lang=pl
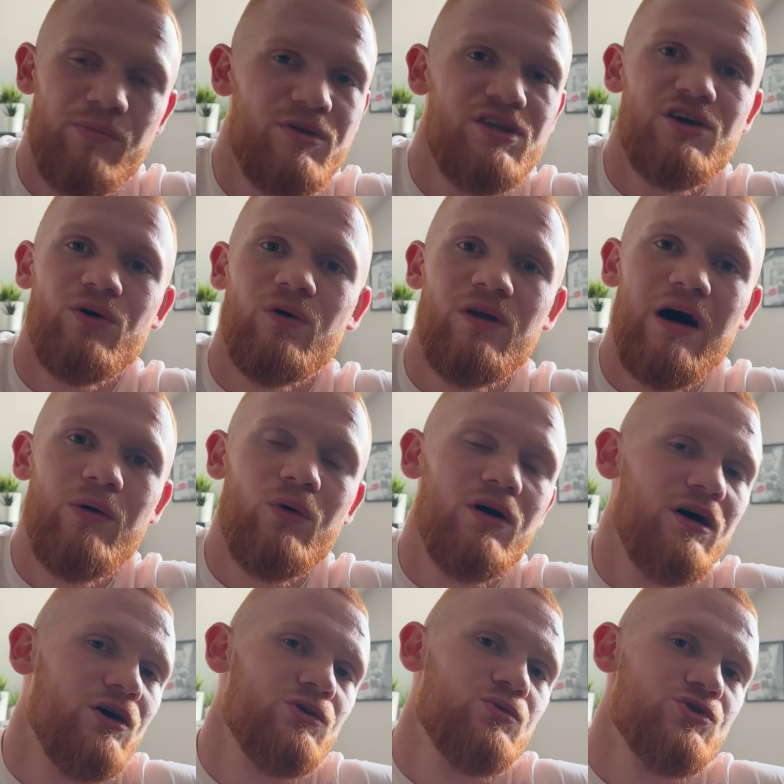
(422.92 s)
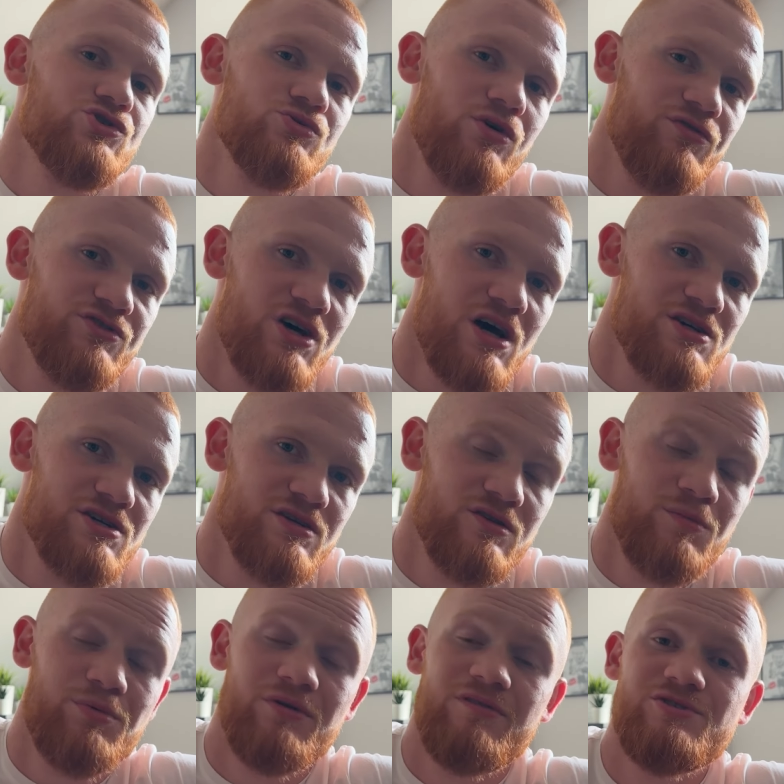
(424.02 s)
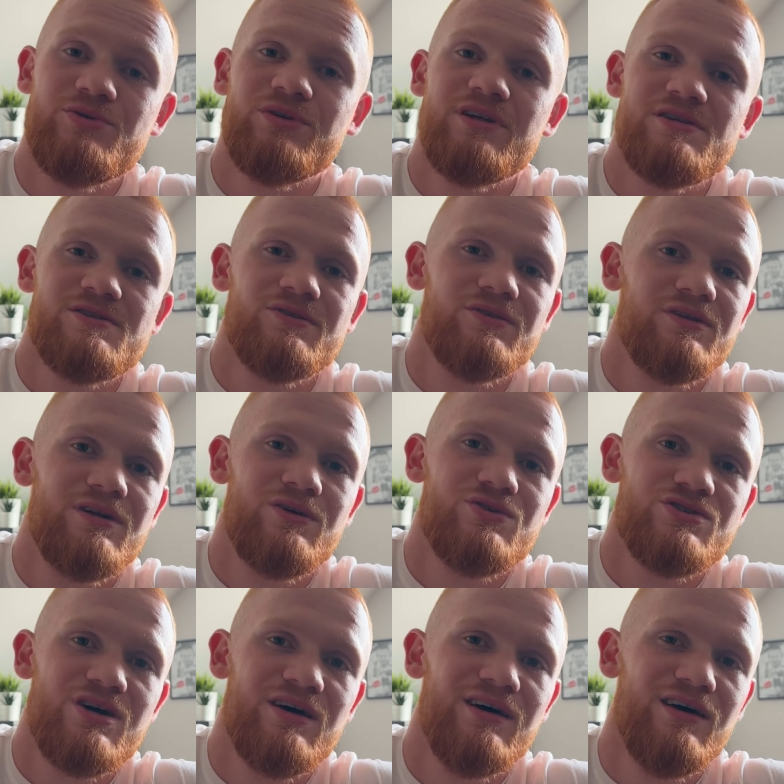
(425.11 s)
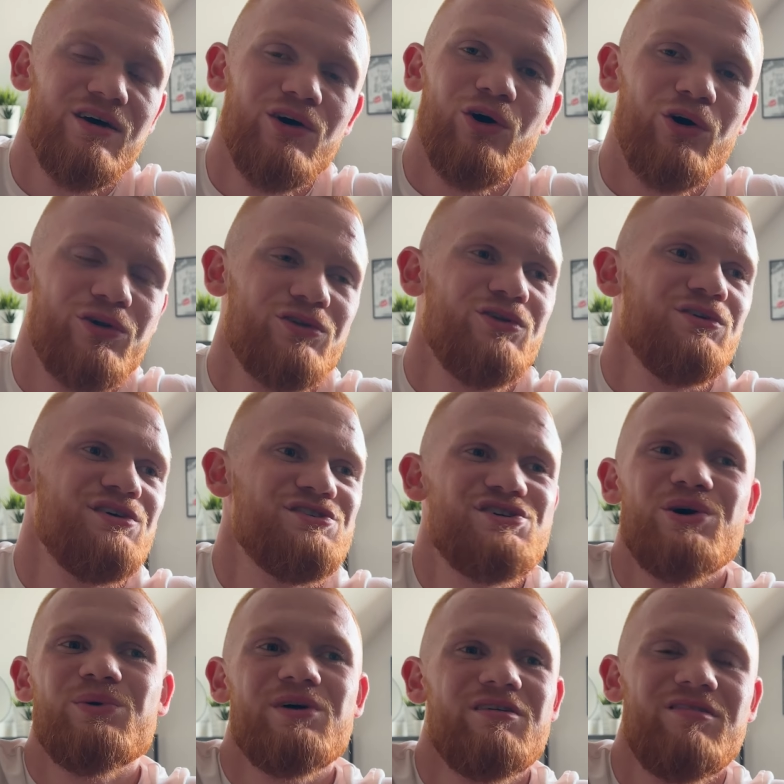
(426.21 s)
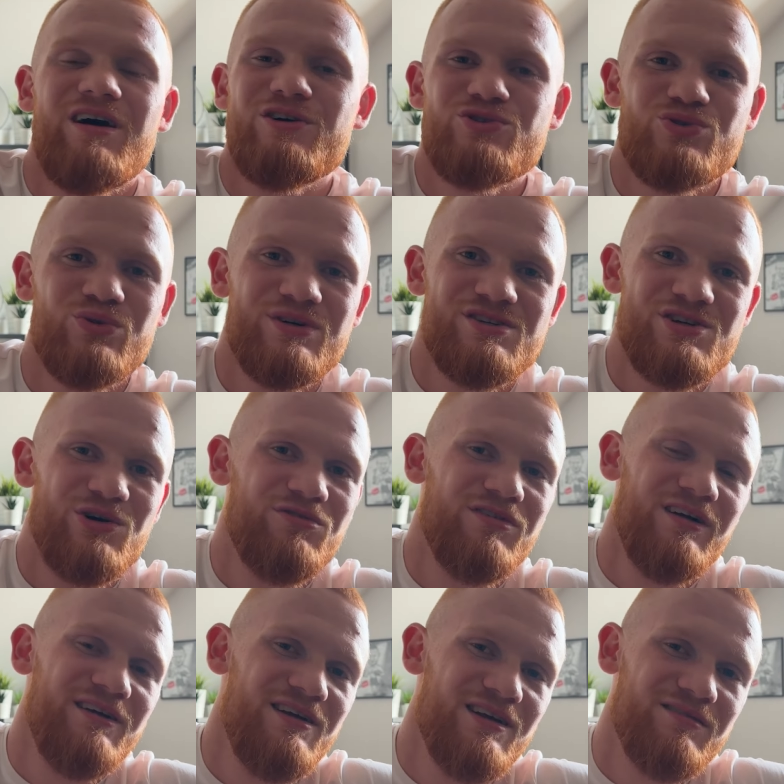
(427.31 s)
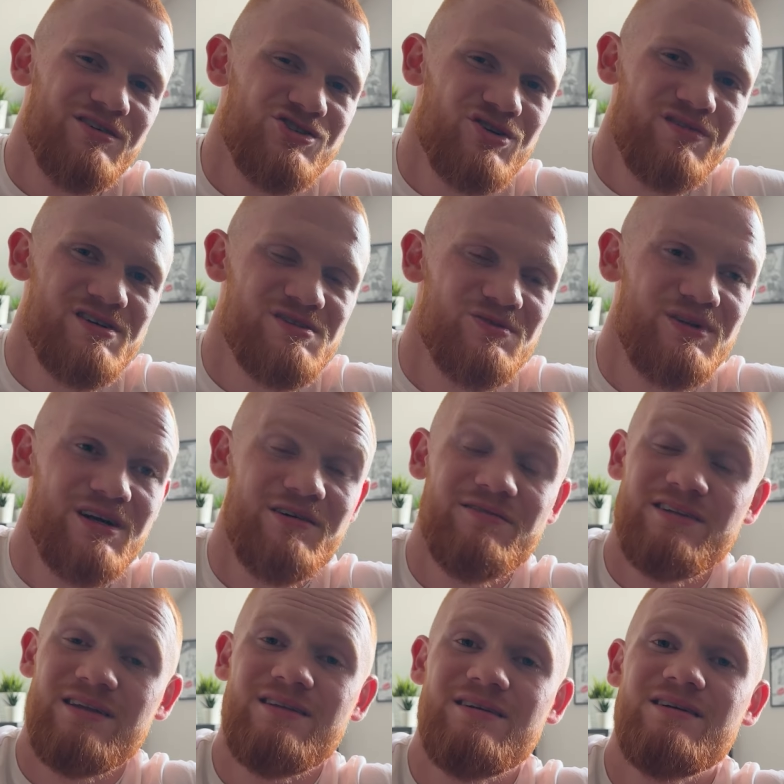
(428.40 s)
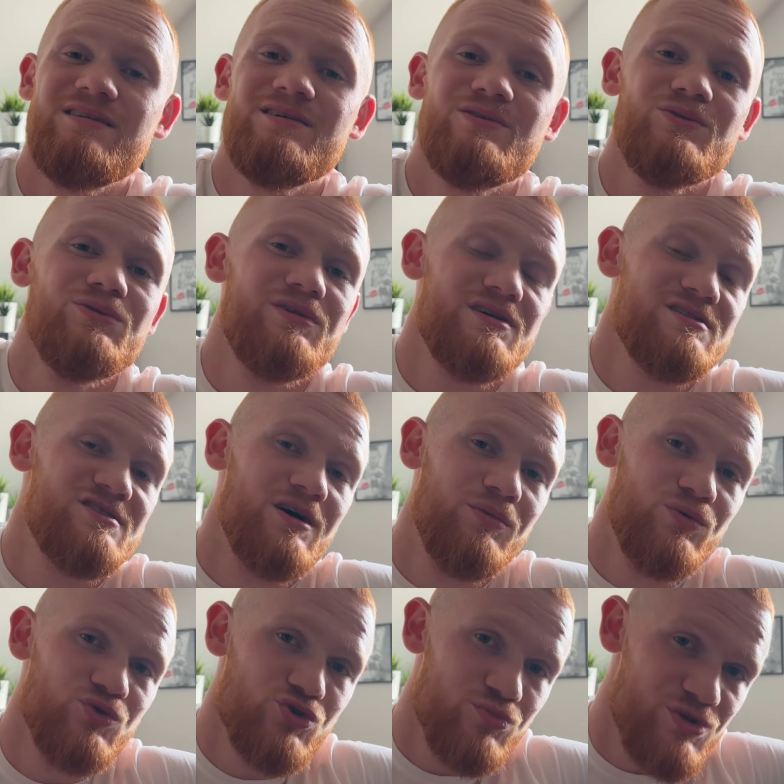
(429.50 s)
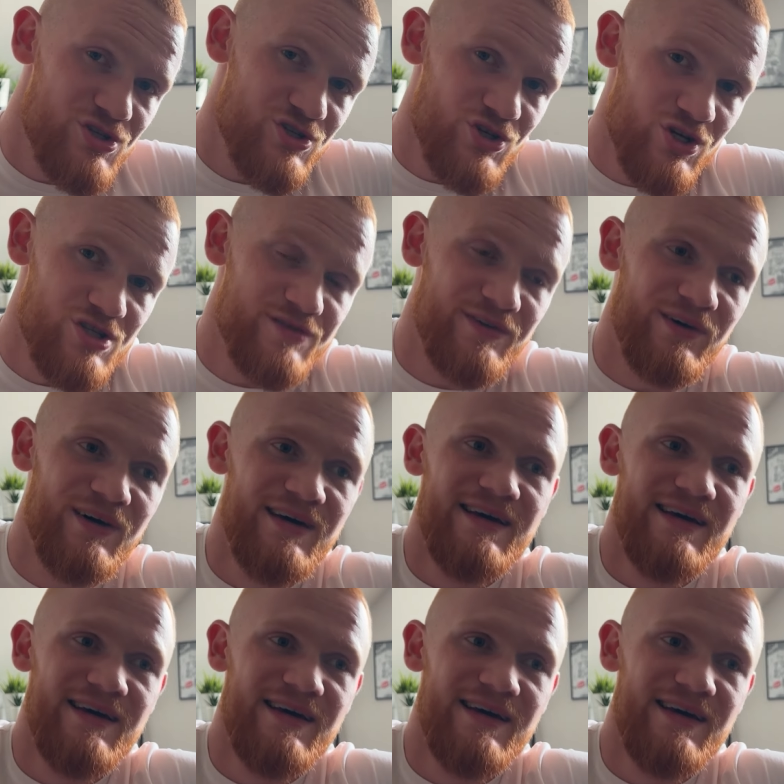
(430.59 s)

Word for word: nie olało, a odłożyło w czasie. Doprowadziło nas to do tego, że Orton chciał rewanżu, chciał walki rewanżowej z Gunterem wtedy, kiedy Gunter zdobył już mistrzostwo.